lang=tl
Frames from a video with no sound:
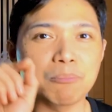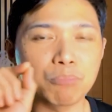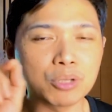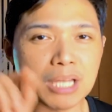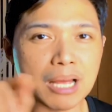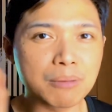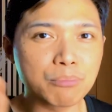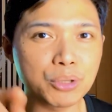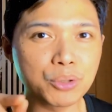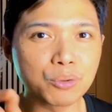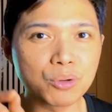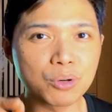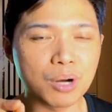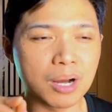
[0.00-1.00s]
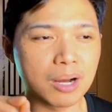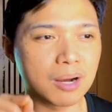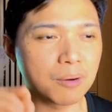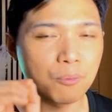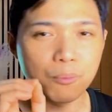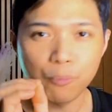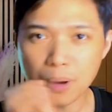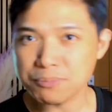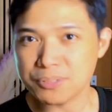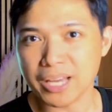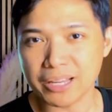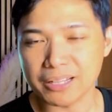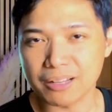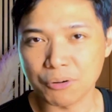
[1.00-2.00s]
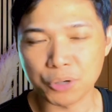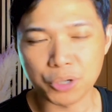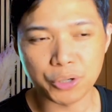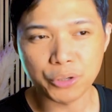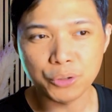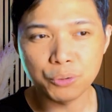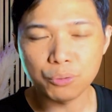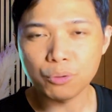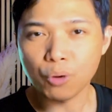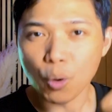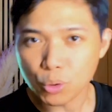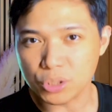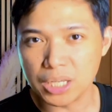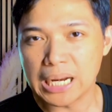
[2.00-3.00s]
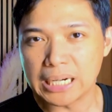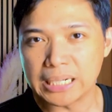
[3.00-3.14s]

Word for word: puntahan mo yung uh, website or yung code